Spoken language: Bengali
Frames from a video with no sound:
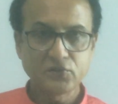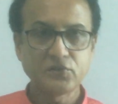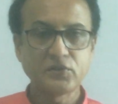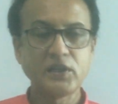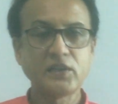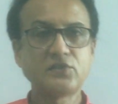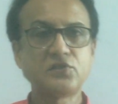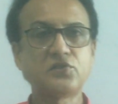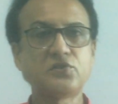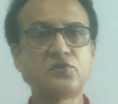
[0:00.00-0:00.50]

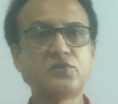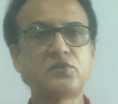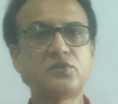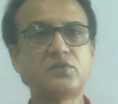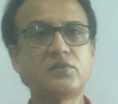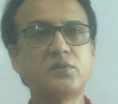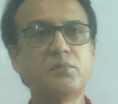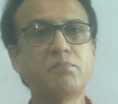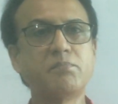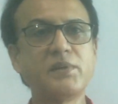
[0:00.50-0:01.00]
সিক্স
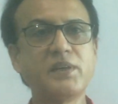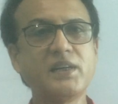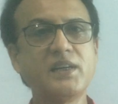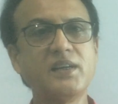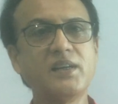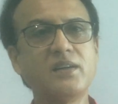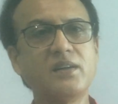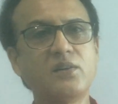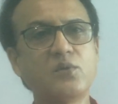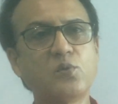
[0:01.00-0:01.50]
বি
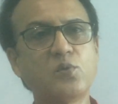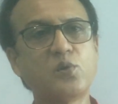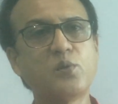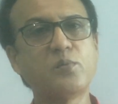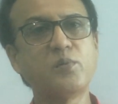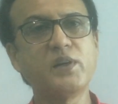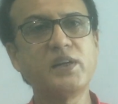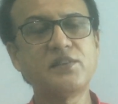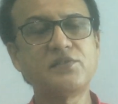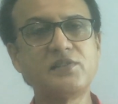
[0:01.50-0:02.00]
কোনো
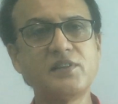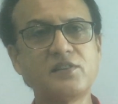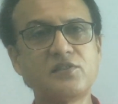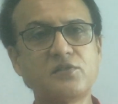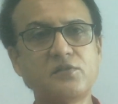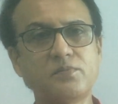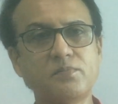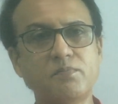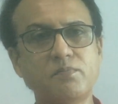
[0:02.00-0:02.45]
বইয়ে সিক্স